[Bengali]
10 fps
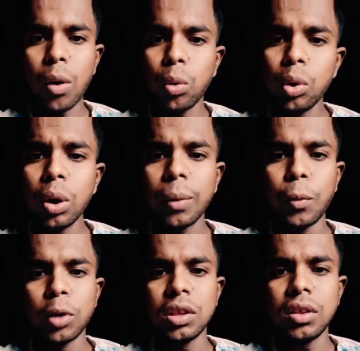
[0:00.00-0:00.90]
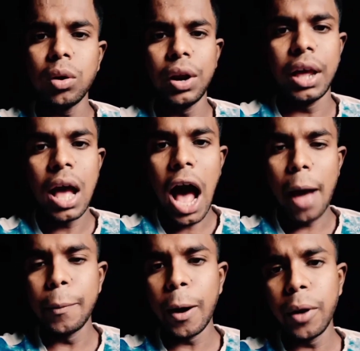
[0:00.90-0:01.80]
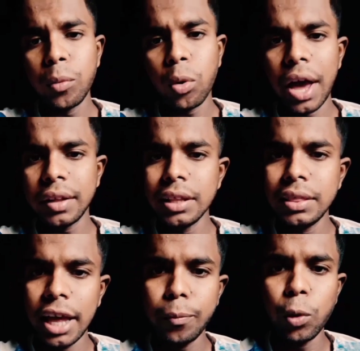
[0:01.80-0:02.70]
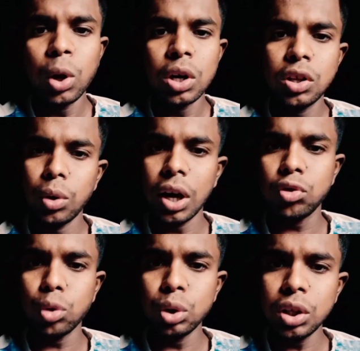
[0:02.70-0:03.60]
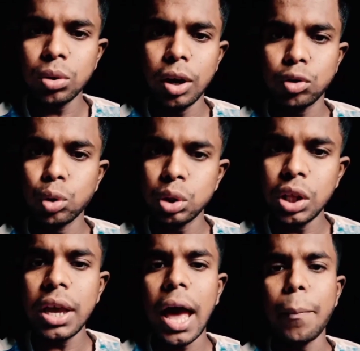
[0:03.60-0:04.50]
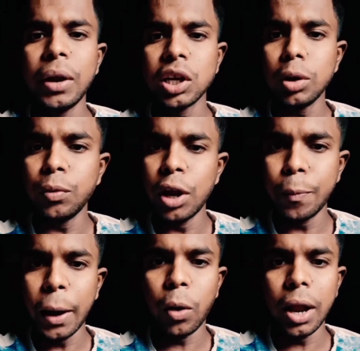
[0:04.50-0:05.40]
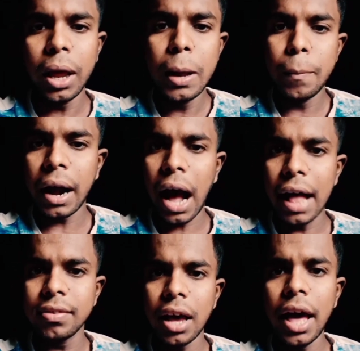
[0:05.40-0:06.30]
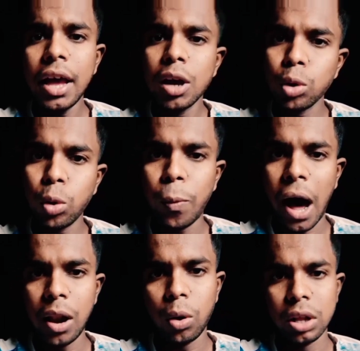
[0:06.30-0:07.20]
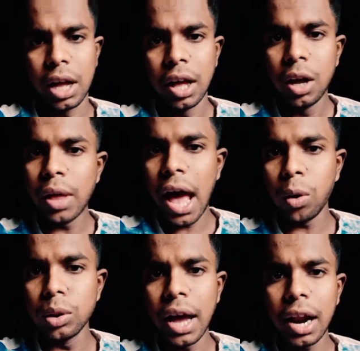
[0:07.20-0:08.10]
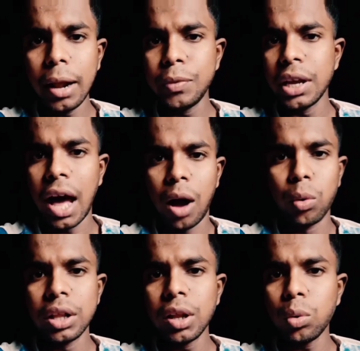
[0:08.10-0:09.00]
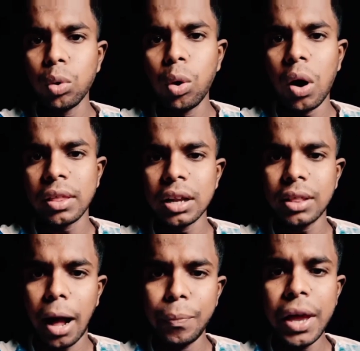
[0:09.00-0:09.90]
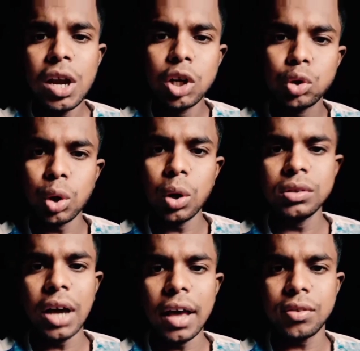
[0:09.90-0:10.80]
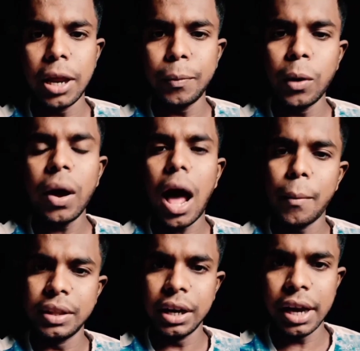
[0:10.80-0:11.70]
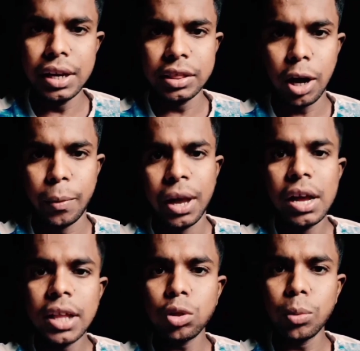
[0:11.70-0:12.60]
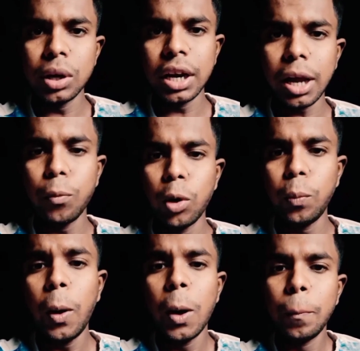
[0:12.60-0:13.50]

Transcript: আর কোনো প্রসেসিং হয়নি আমি ভাবলাম কয়েকদিন দেখব যে ওনারা যদি সত্যিই অ্যাপ্লিকেশন ভেরিফাই করে বা কাজ চালায় তো খুব ভালো কথা তো এখন দেখলাম যে না ওনাদের কোনো কথার দাম নেই সুতরাং যা স্টেপ নেওয়ার আমাদেরকেই নিতে হবে তাই তোমাদেরকে বলবো